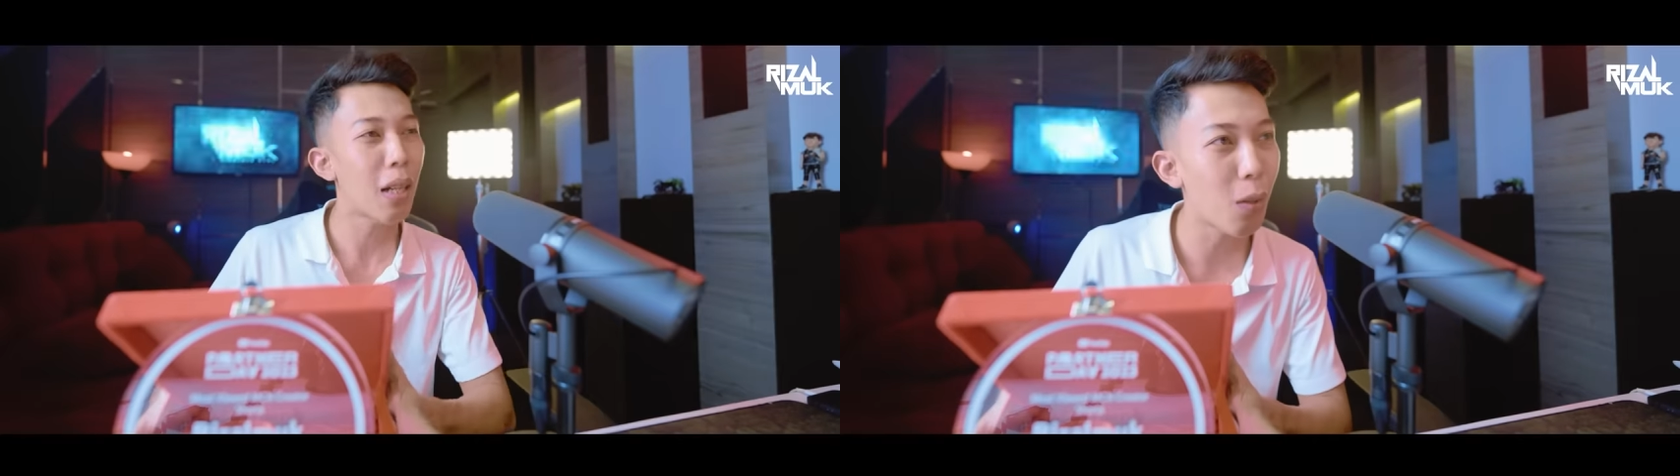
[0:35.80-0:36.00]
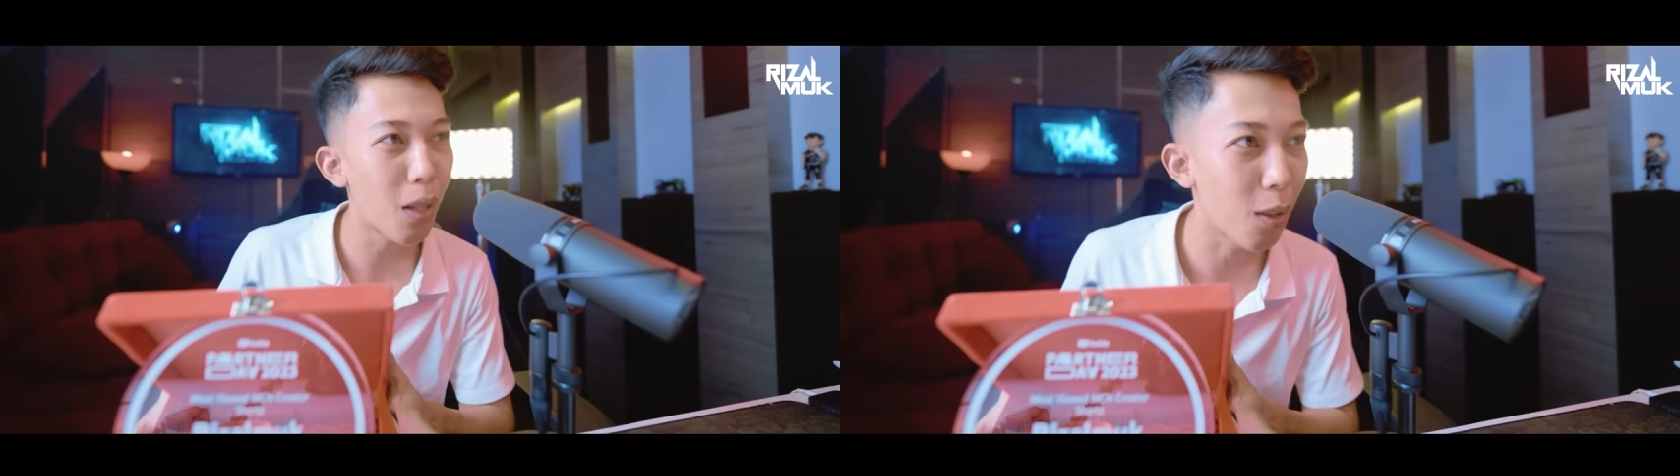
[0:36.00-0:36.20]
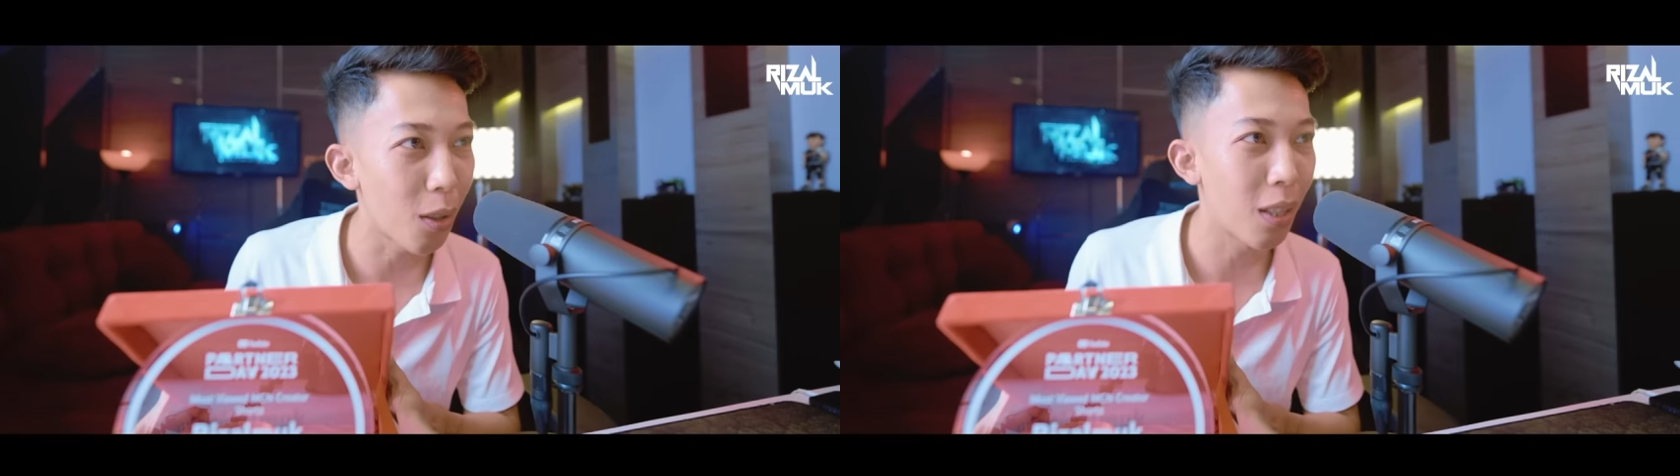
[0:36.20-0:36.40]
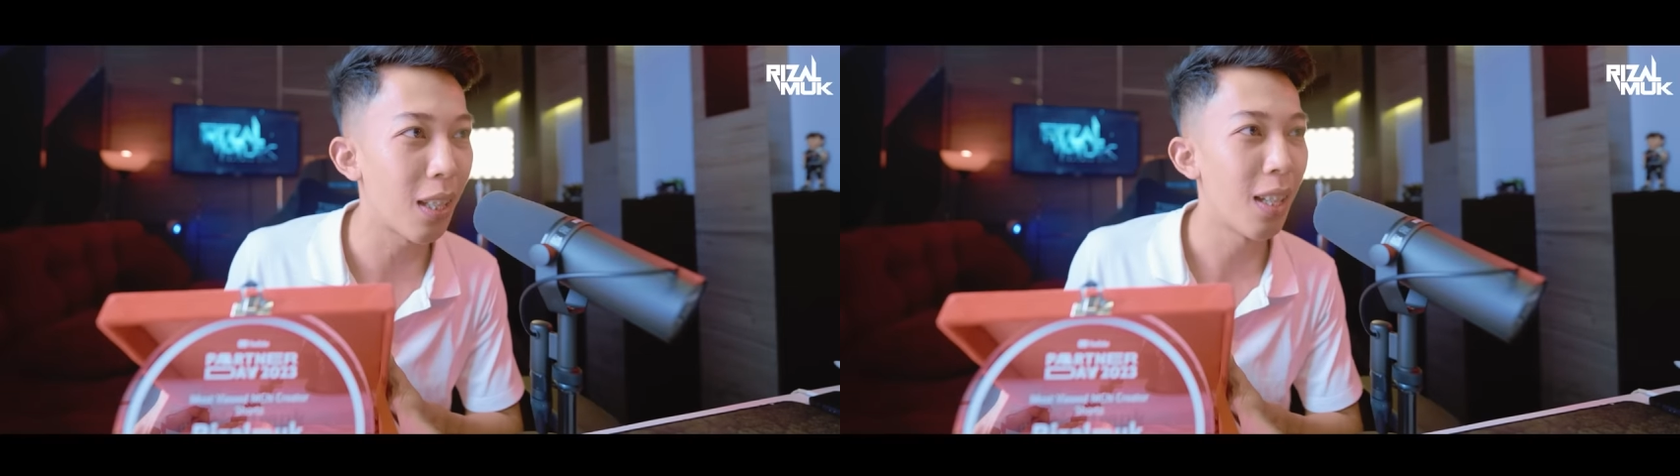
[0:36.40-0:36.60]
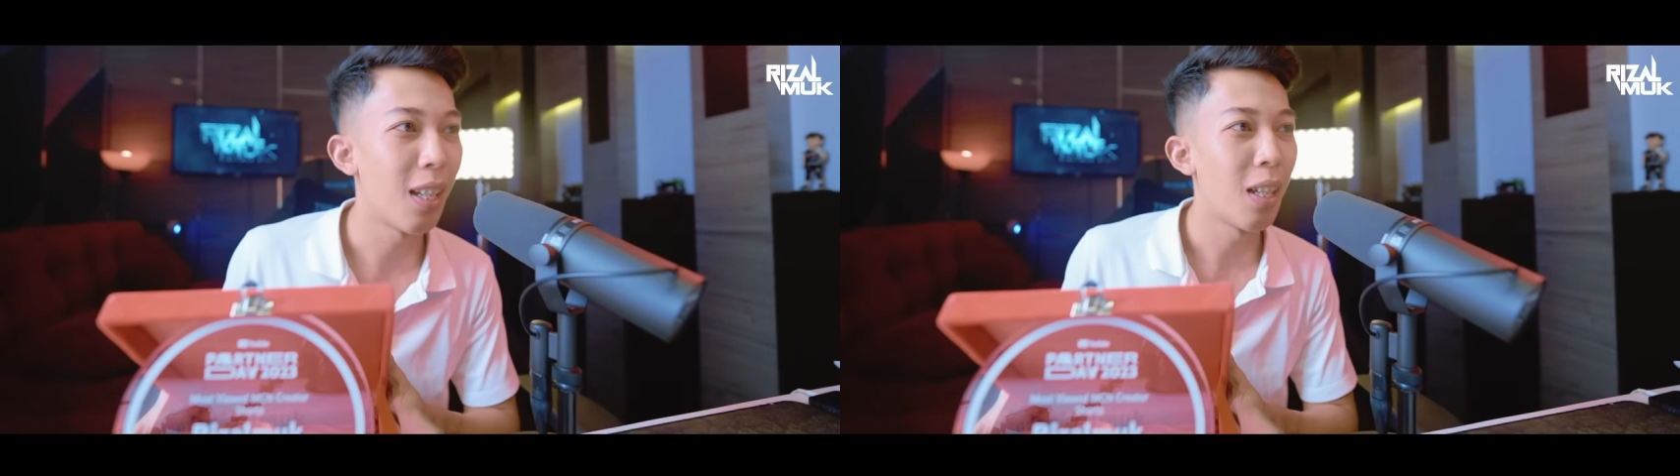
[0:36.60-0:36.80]
aku
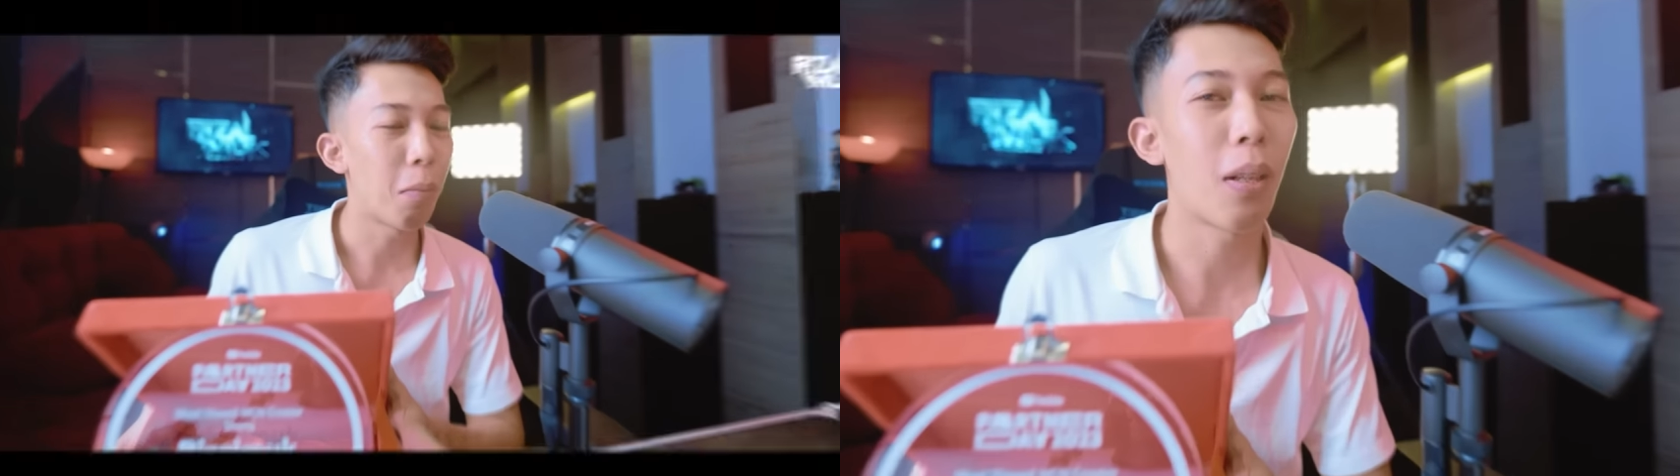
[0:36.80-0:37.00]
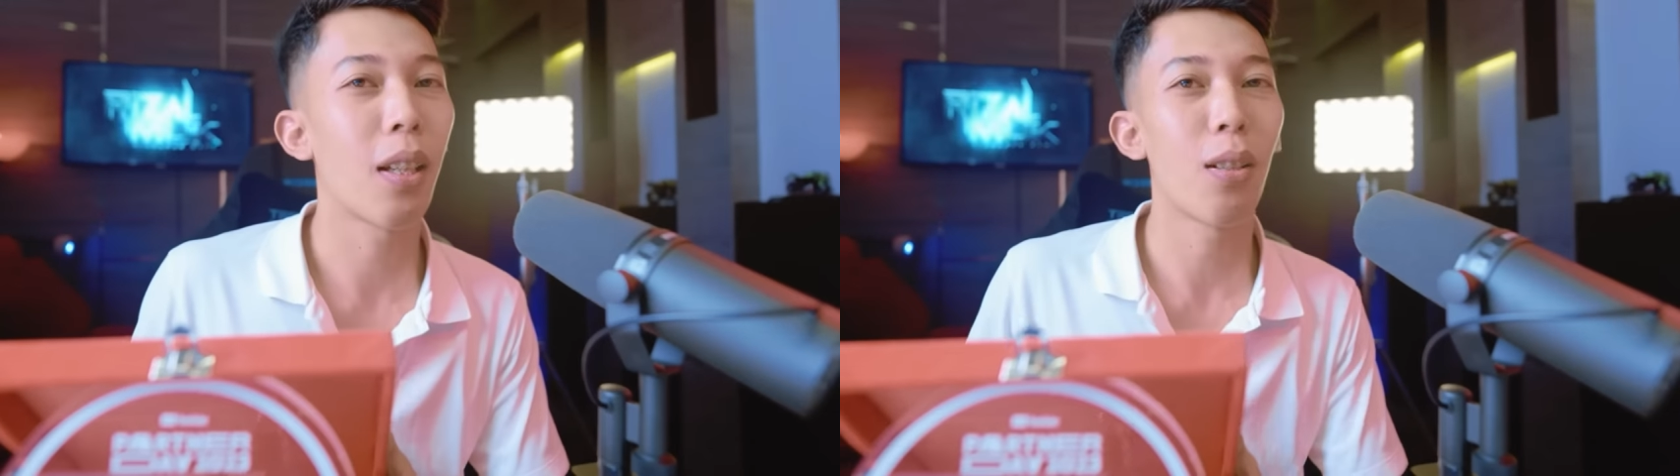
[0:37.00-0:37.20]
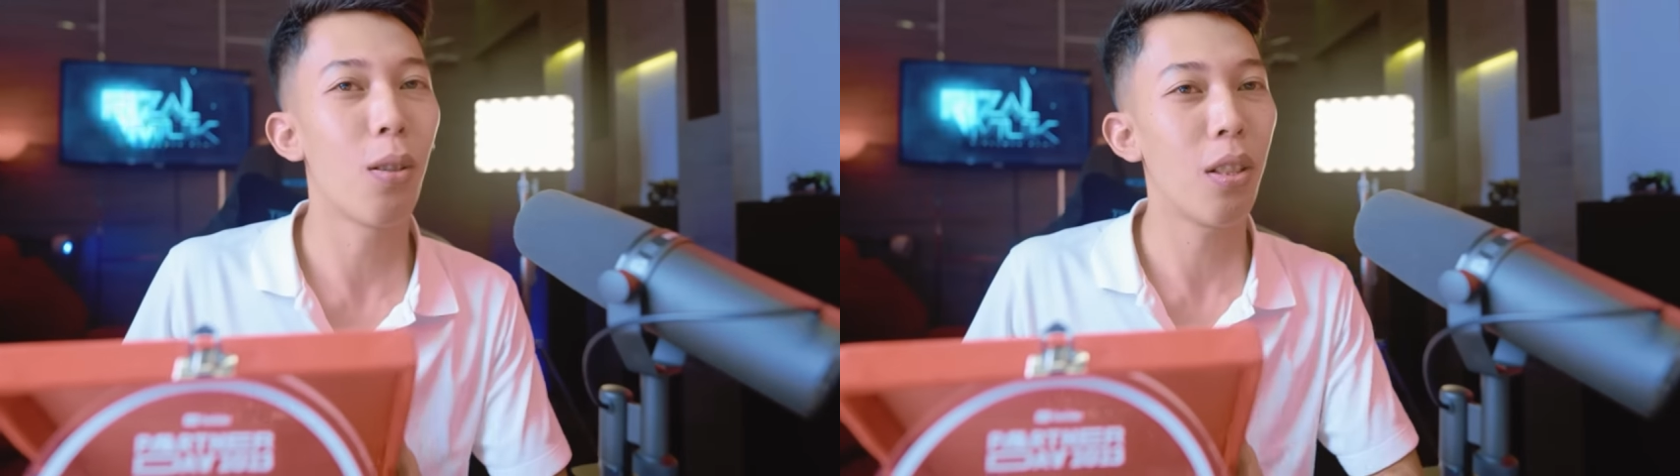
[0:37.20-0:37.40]
harus pergi dulu